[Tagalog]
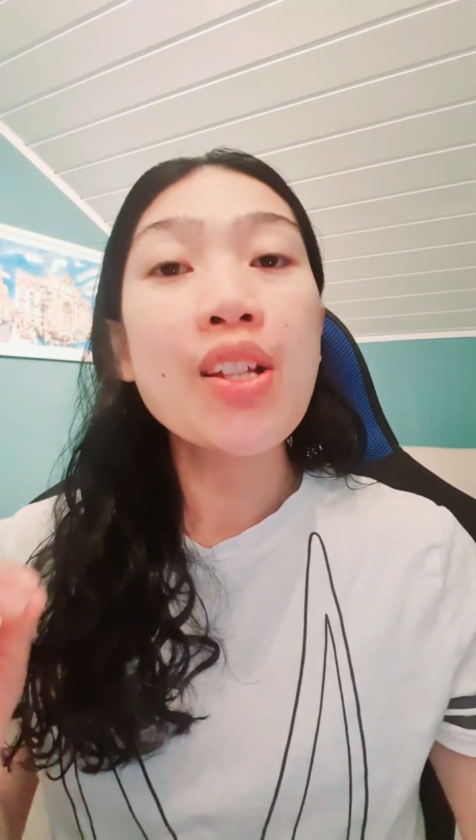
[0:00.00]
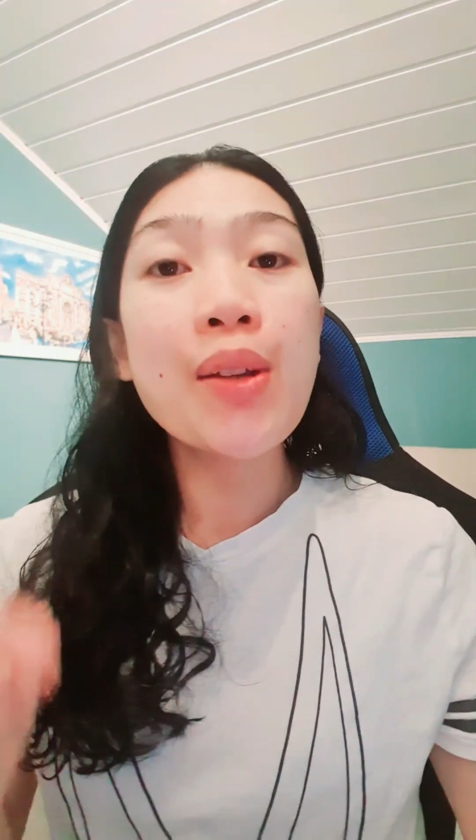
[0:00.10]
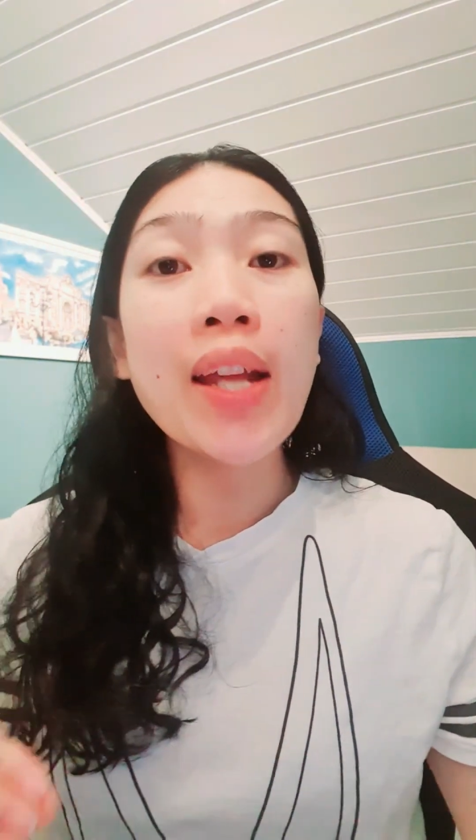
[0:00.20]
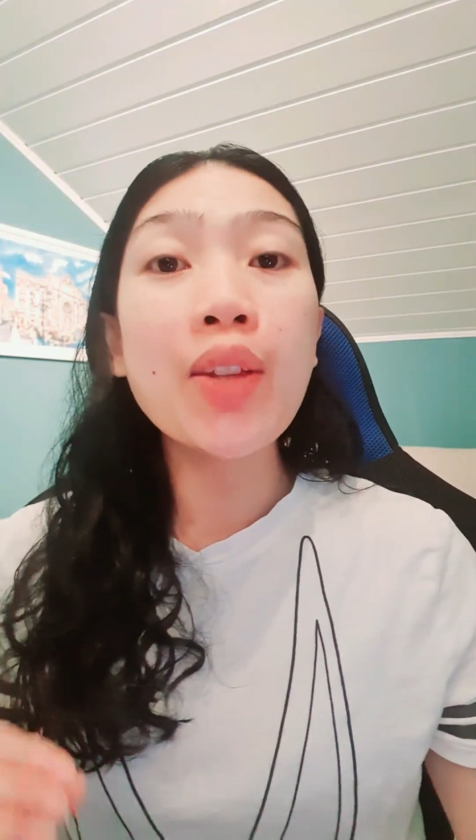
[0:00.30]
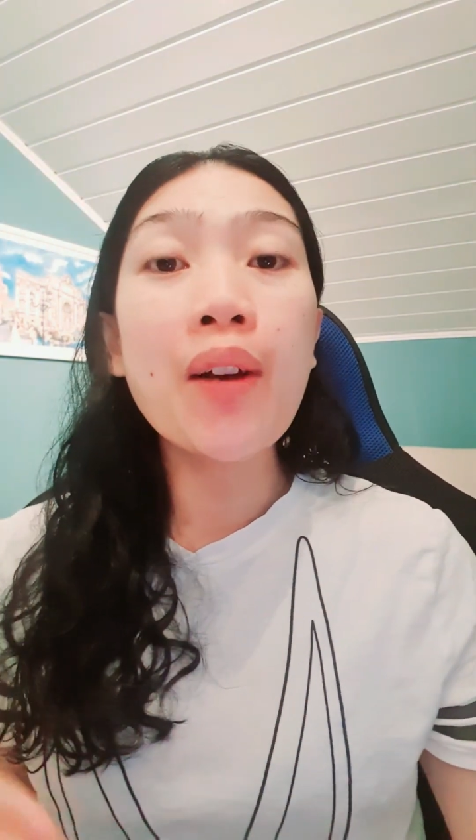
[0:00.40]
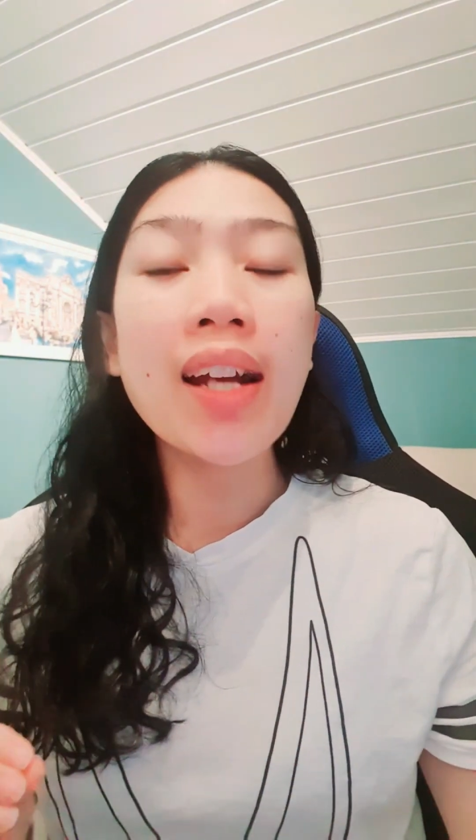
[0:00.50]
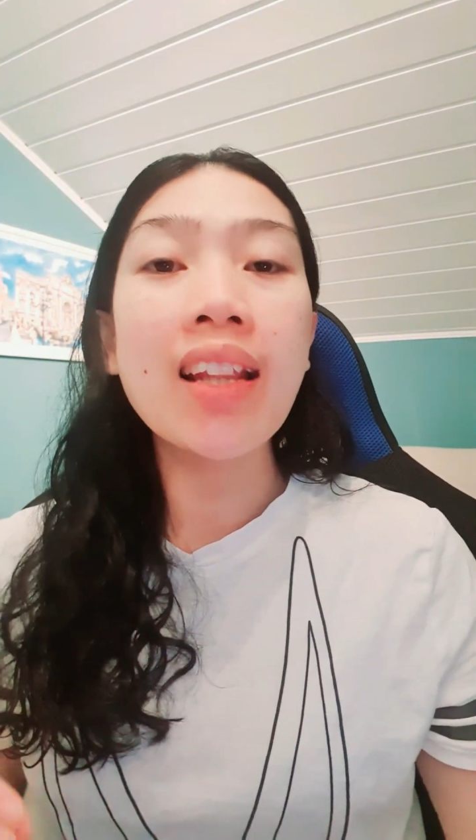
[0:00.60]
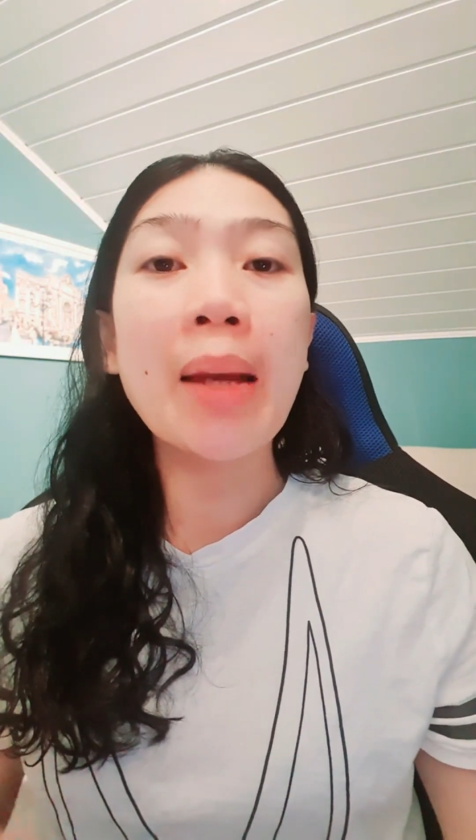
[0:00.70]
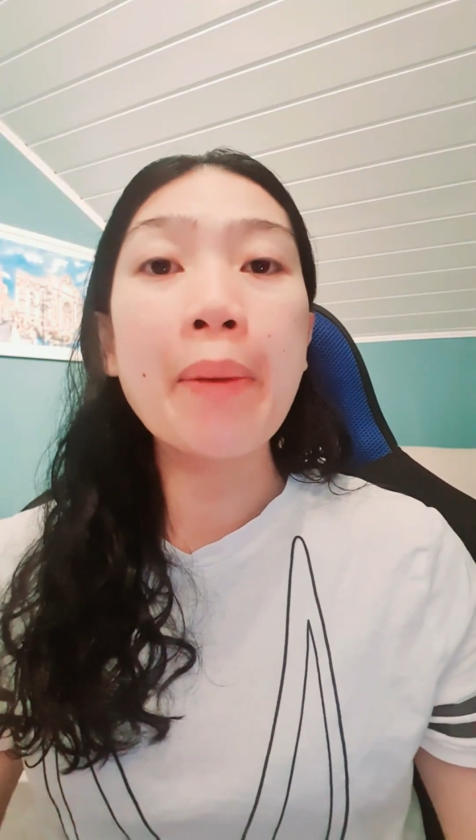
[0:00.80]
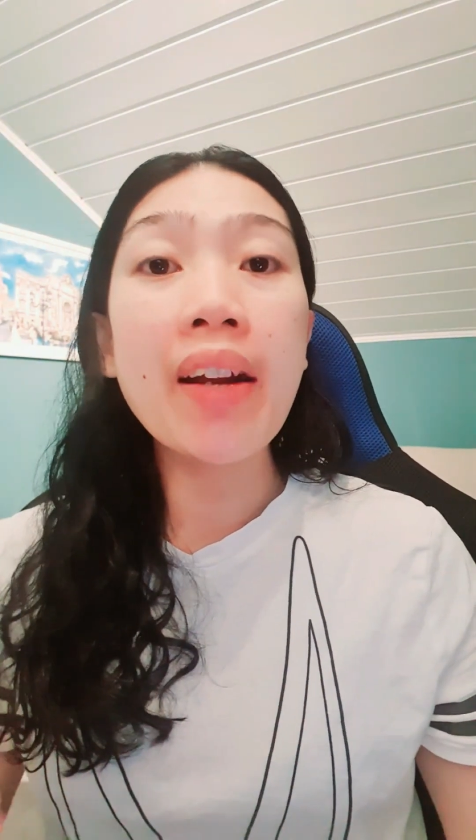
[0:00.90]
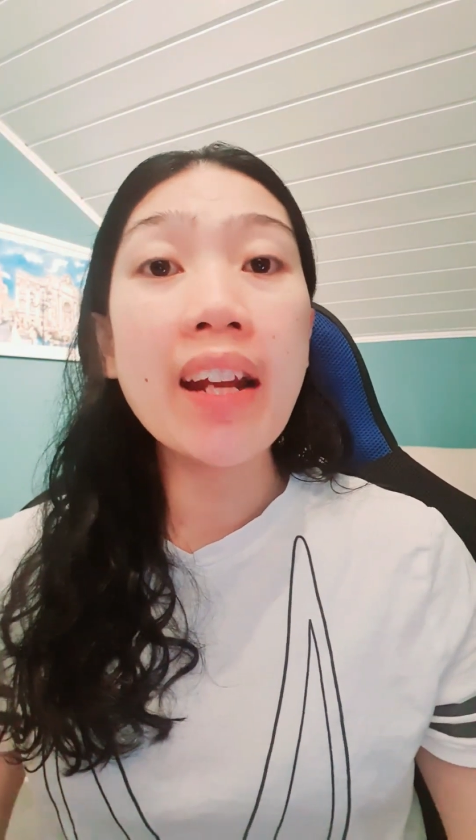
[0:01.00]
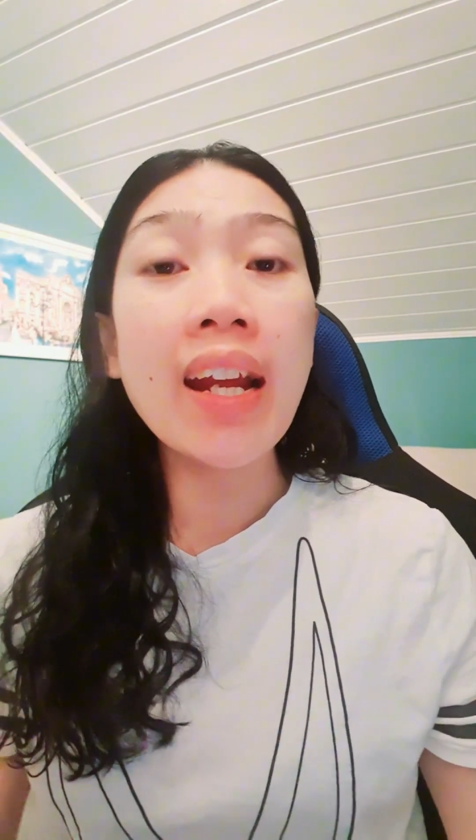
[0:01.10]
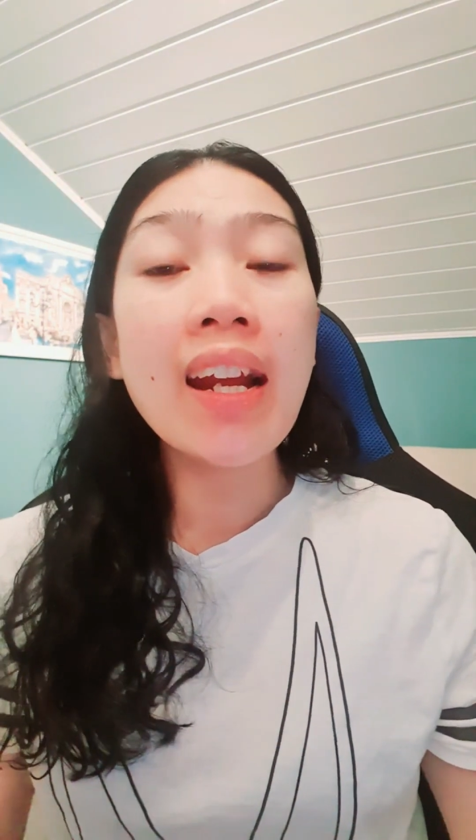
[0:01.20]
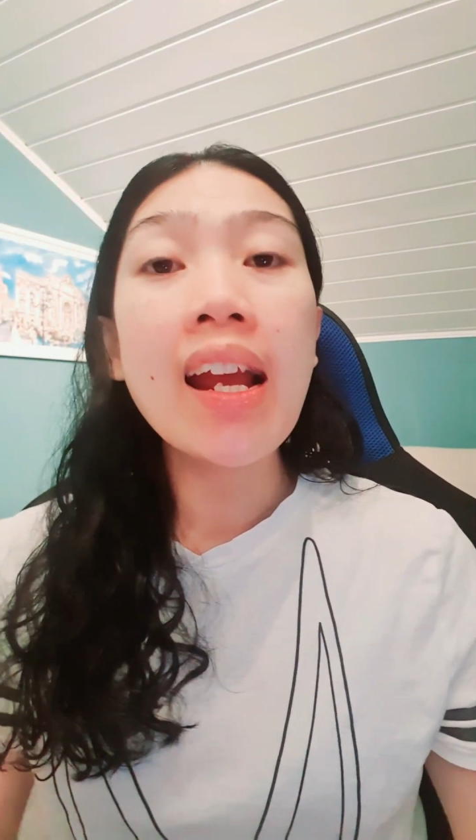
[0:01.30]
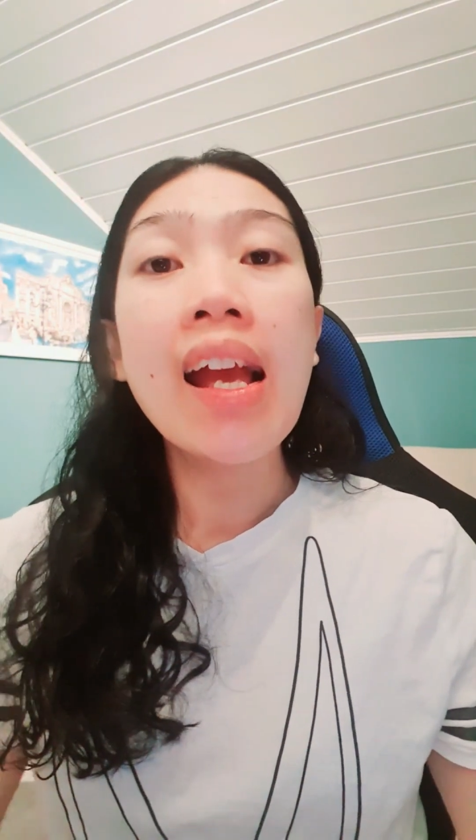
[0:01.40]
So itong ad library,